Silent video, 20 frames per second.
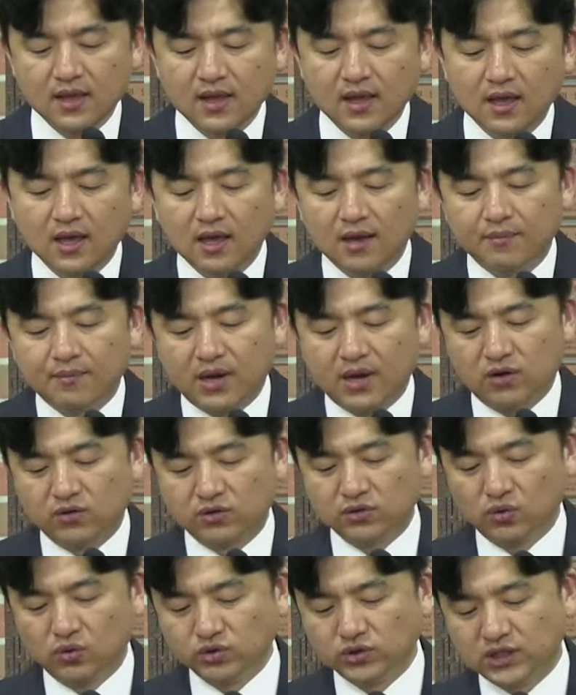바울은
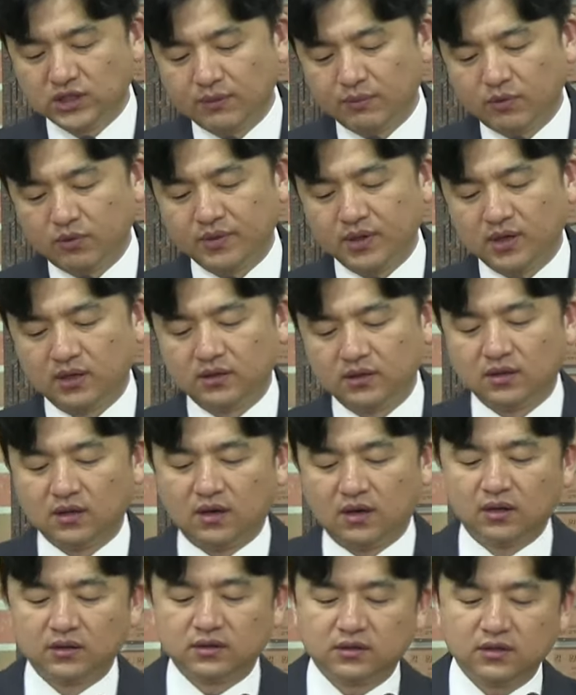5절에 보면
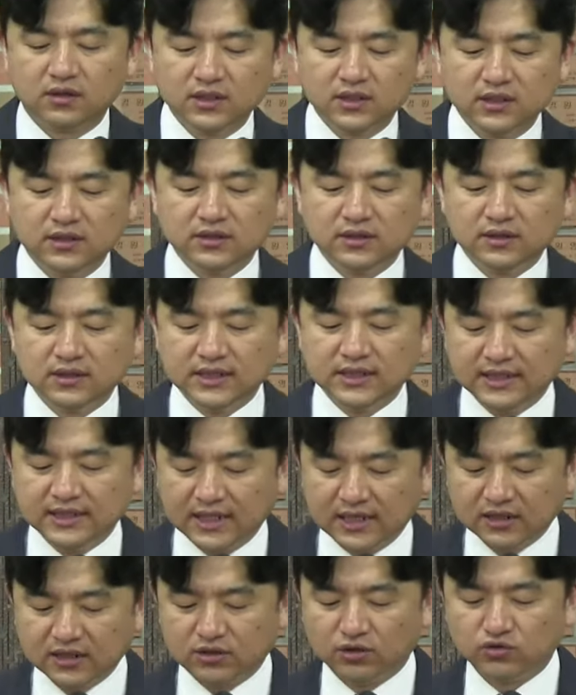어떤 이는 이
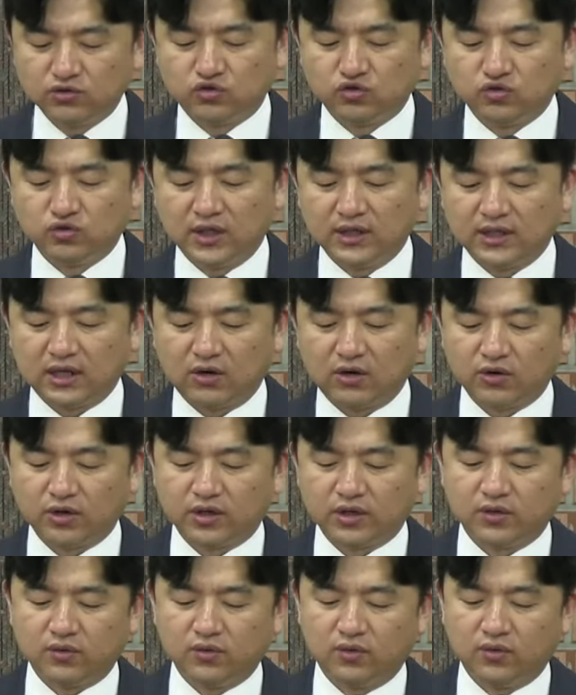날이 더 중요하다라고
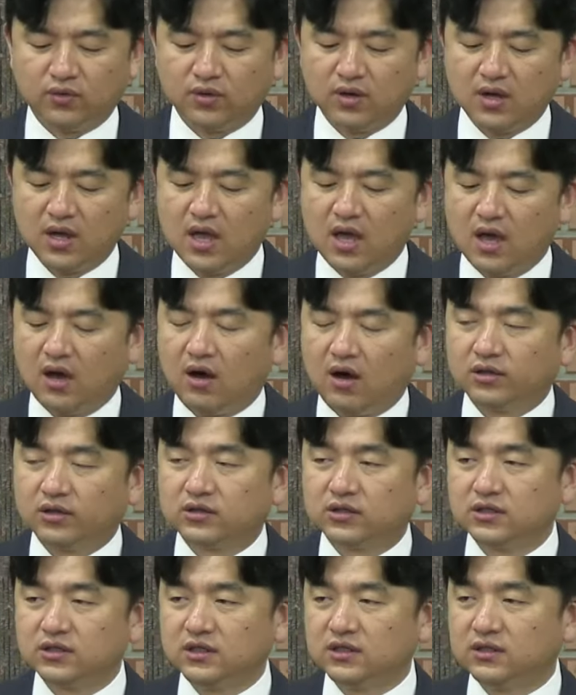여기고 어떤
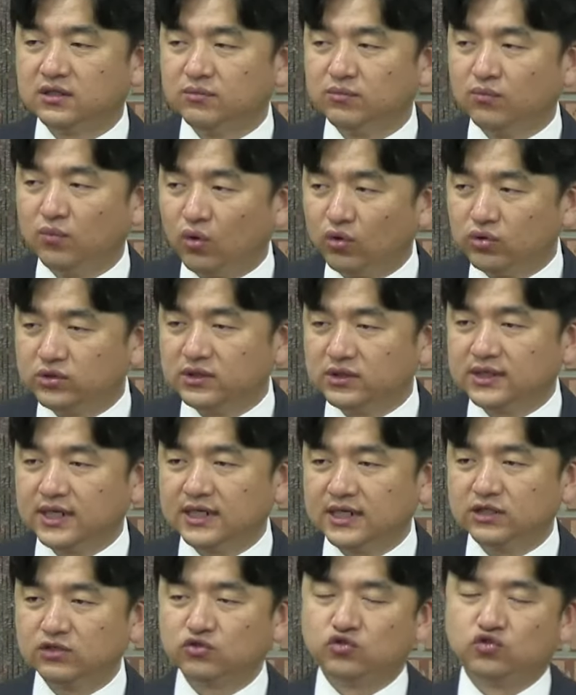일은 모든
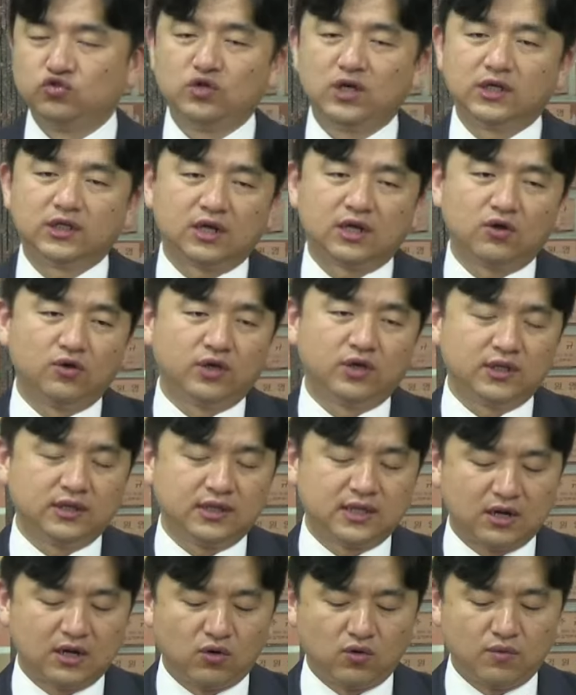날이 중요하다라고
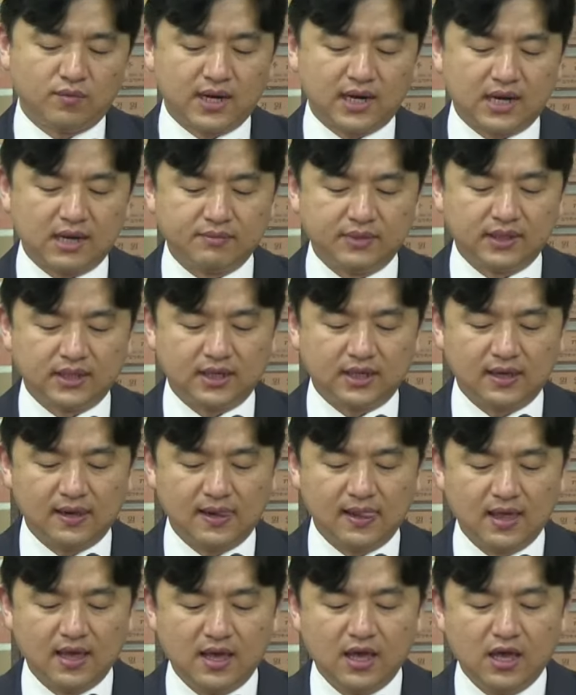여긴다라고 말합니다.
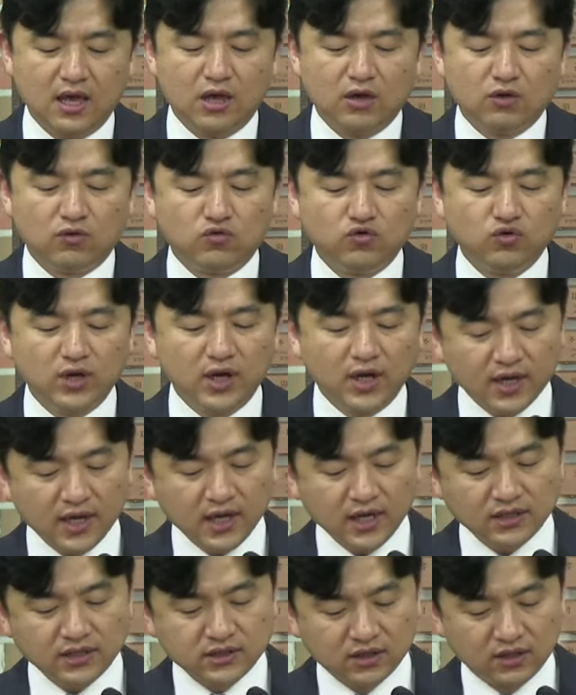
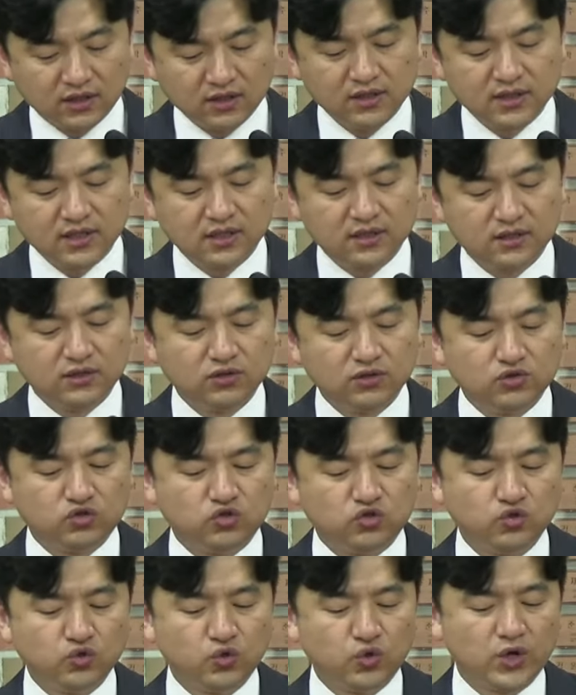구약의 절기를
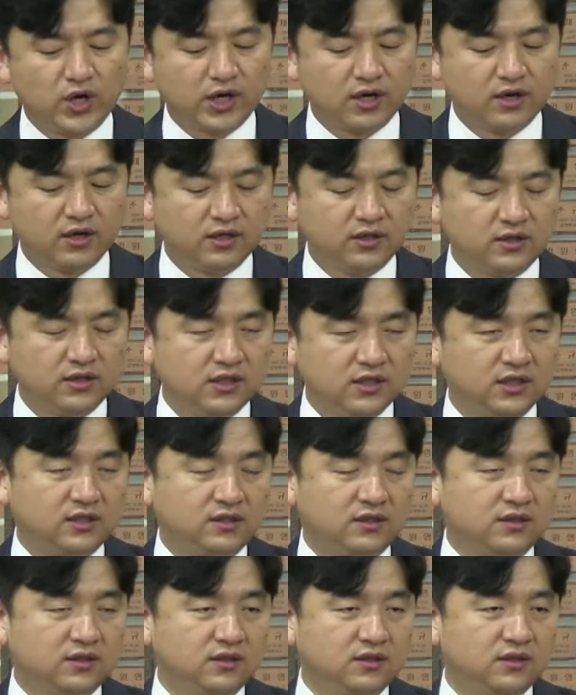중요하게 여기는
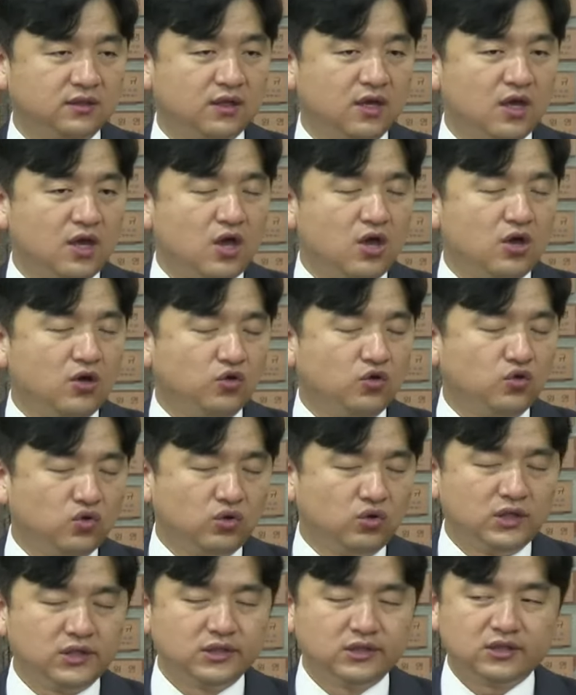이들은
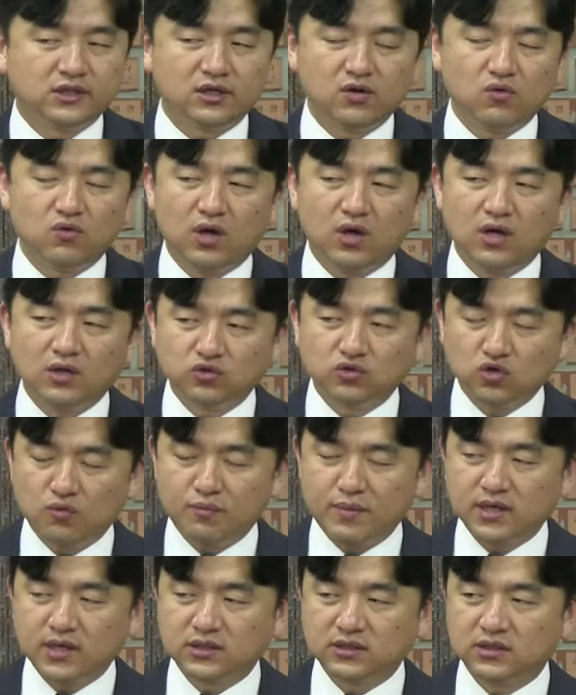유월절과
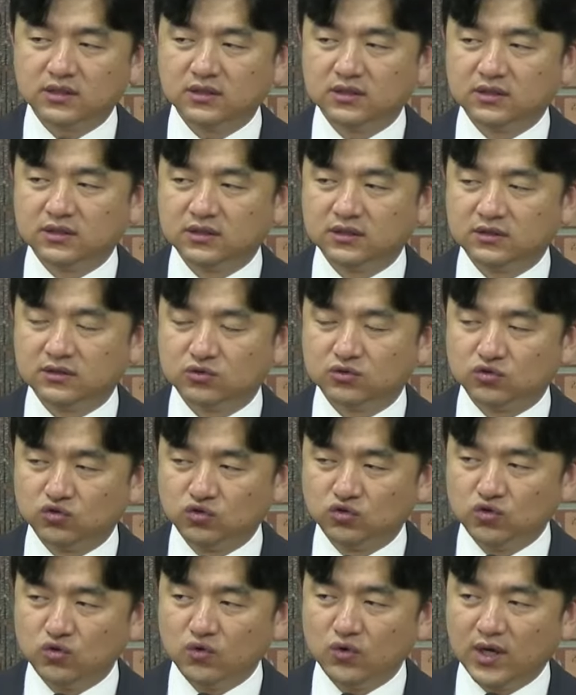초막절 등
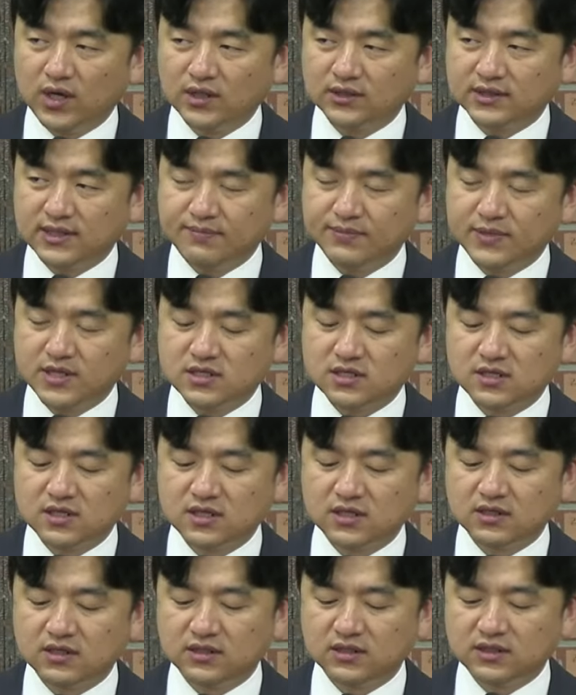중요한 3대
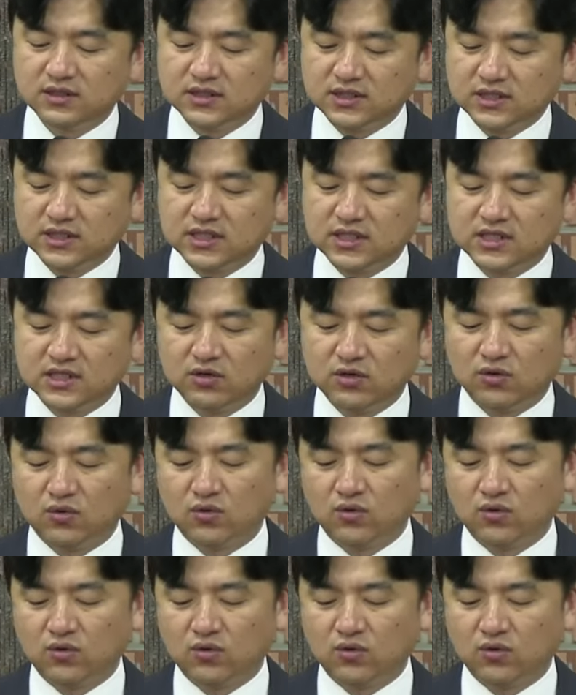절기를 지키려고